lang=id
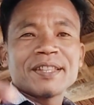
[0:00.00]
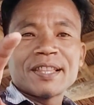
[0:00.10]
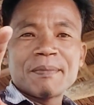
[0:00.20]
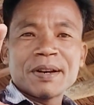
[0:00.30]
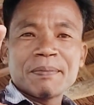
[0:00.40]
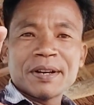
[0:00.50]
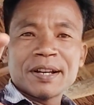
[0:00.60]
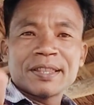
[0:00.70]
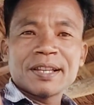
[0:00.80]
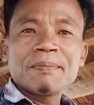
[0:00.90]

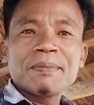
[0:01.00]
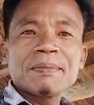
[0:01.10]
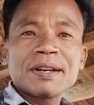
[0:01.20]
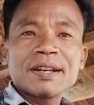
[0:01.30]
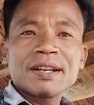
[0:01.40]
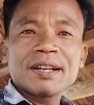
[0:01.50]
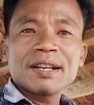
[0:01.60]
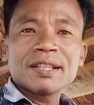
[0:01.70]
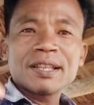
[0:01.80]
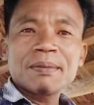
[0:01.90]
tamama tamama
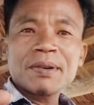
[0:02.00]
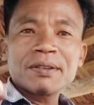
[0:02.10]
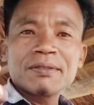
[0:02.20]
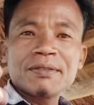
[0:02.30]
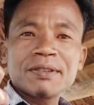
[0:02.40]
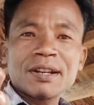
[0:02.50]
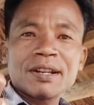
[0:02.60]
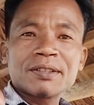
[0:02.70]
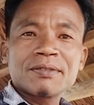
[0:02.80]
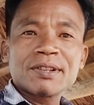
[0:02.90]
tamaku
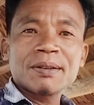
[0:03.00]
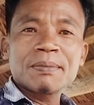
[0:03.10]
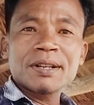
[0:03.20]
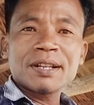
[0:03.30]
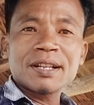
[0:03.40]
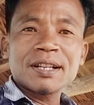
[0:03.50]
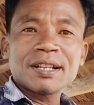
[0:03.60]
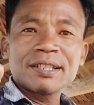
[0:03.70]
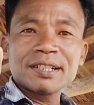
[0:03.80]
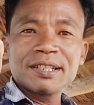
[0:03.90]
ha
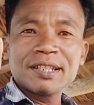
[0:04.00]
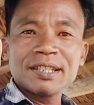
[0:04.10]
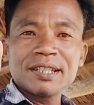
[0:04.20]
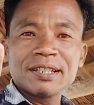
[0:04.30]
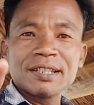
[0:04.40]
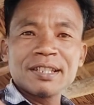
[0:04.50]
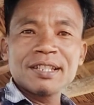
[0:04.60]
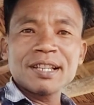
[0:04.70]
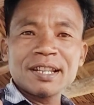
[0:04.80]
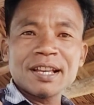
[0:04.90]
songama ama gi
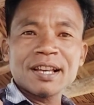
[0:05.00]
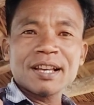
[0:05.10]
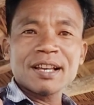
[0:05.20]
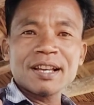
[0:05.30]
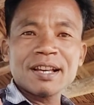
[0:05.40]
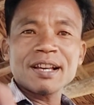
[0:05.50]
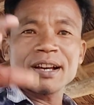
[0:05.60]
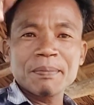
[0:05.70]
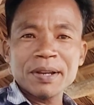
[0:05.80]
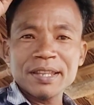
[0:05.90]
si anaha
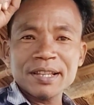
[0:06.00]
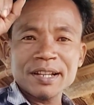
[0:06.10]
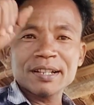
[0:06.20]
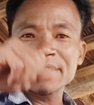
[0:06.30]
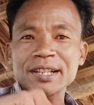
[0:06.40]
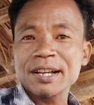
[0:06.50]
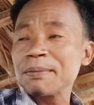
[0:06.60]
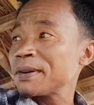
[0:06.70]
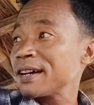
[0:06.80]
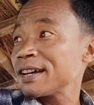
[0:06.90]
abai yang
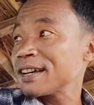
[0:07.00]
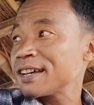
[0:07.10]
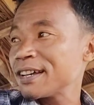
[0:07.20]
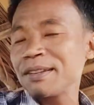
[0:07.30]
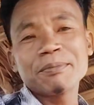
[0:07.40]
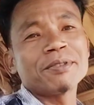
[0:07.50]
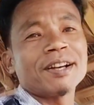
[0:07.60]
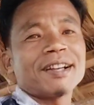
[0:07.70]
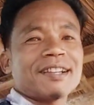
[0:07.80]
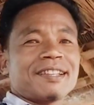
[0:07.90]
jahama ni buat